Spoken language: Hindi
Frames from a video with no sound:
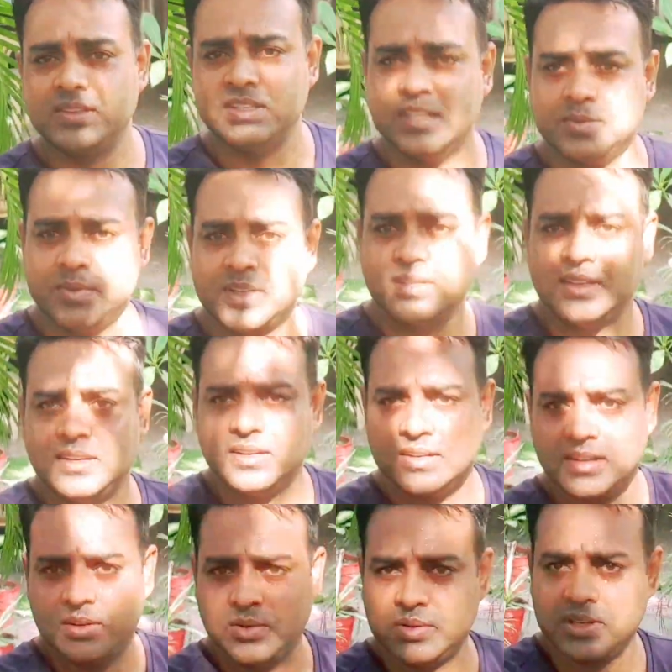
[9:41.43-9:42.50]
अब ये हमारा
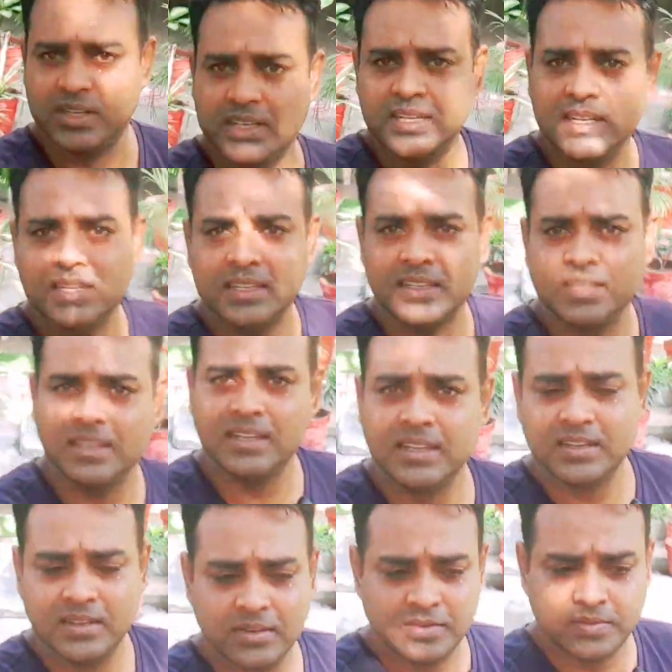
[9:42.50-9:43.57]
घर का लुक है
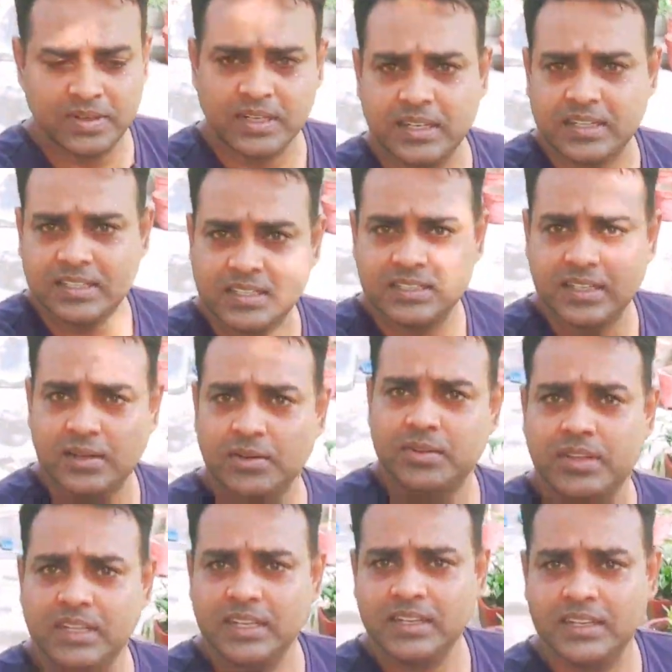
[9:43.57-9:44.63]
फ्रंट ये
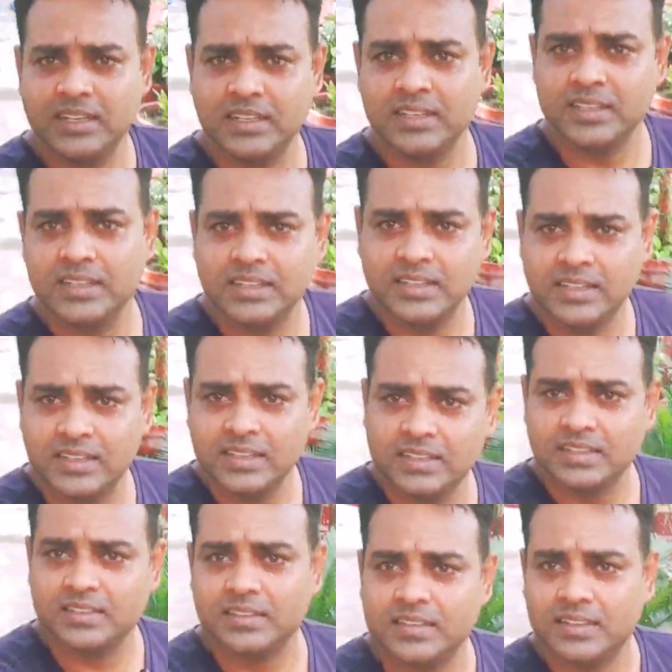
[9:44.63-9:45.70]
लुक है
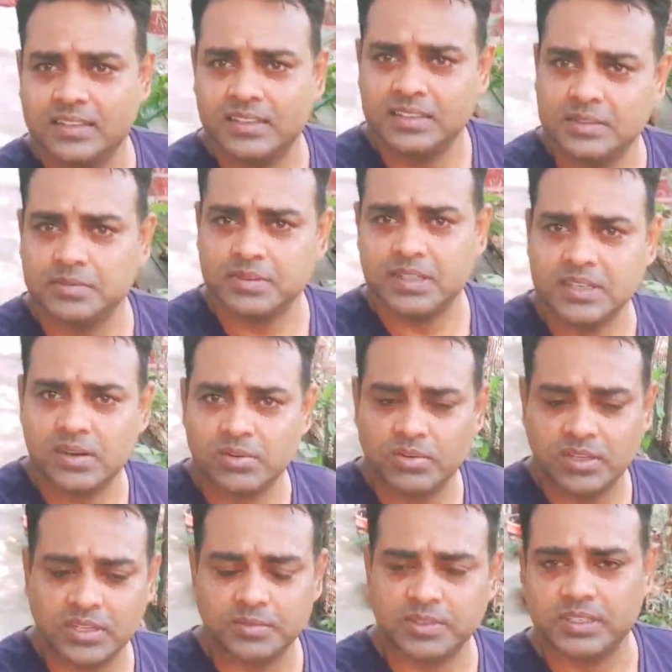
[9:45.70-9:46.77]
देखिए ये फ्रंट
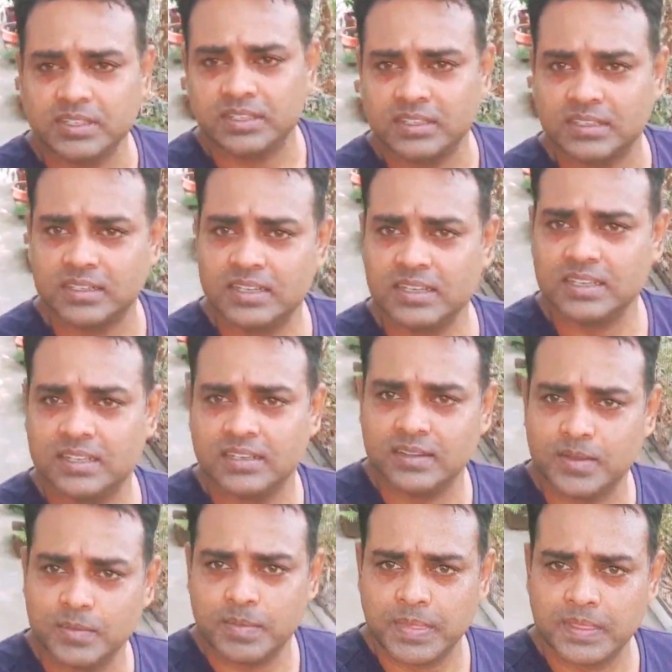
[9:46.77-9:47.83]
लुक है हमारा घर का
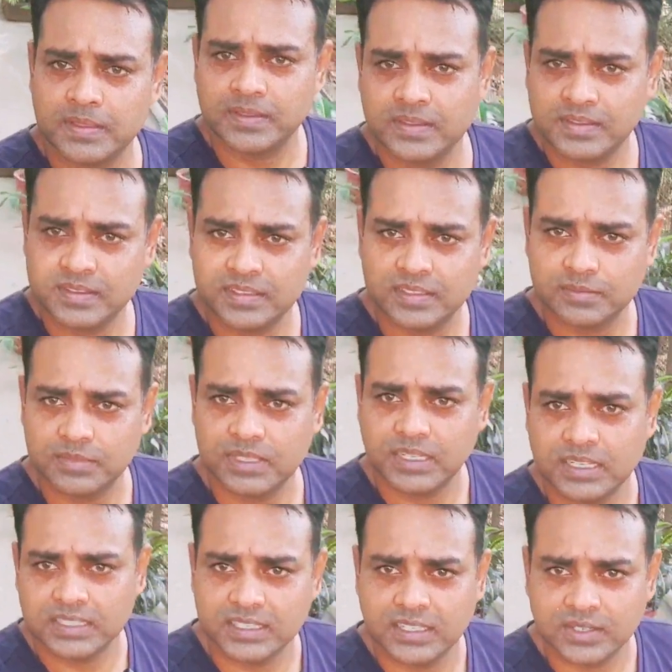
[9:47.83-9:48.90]
ये मैं
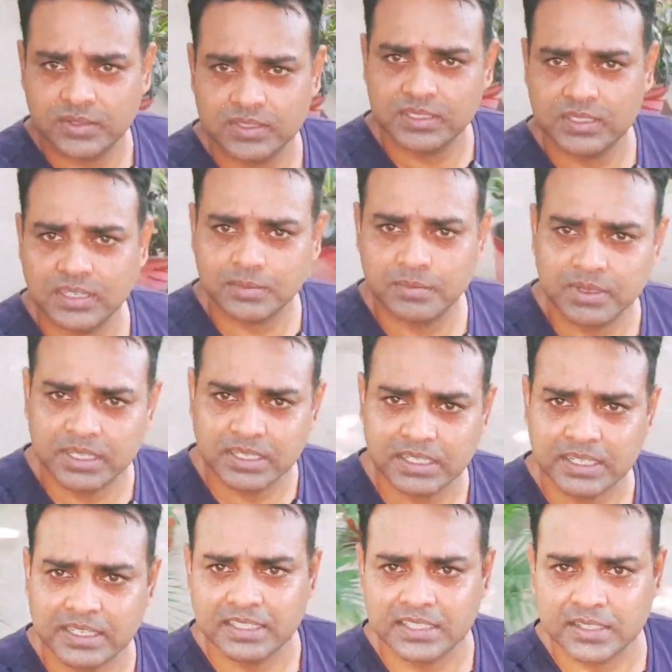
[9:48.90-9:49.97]
आगे जा रहा हूँ ये अब मैं
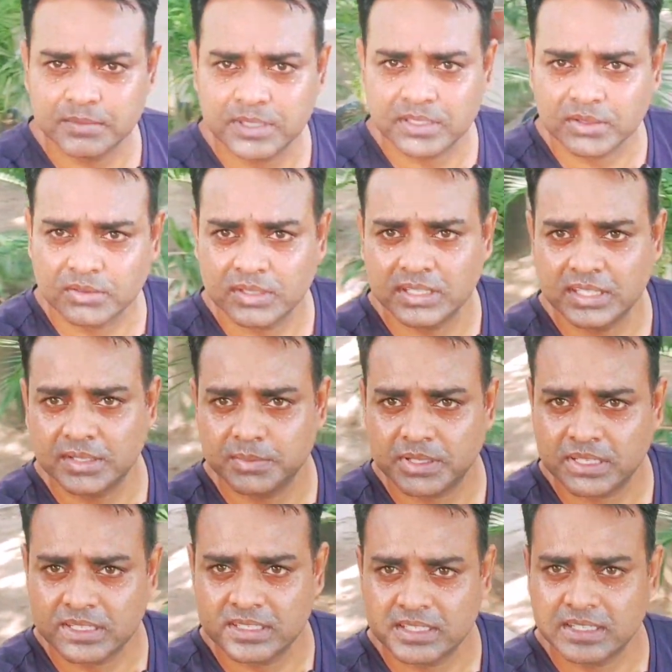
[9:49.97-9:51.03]
गेट की तरफ जाता हूँ गेट
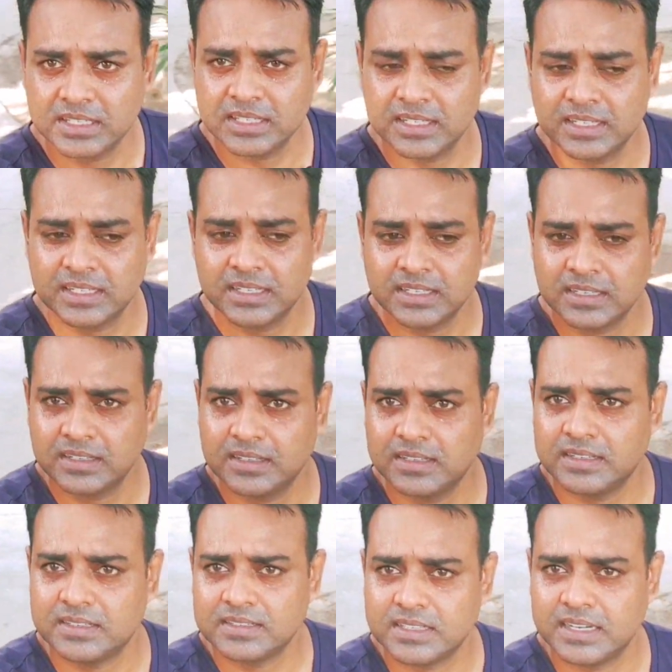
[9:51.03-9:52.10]
हमारा इधर है
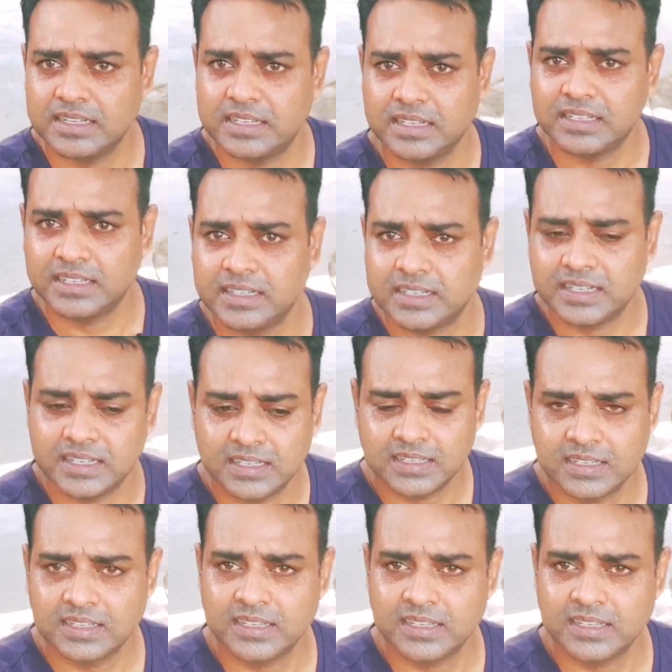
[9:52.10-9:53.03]
इस साइड है गेट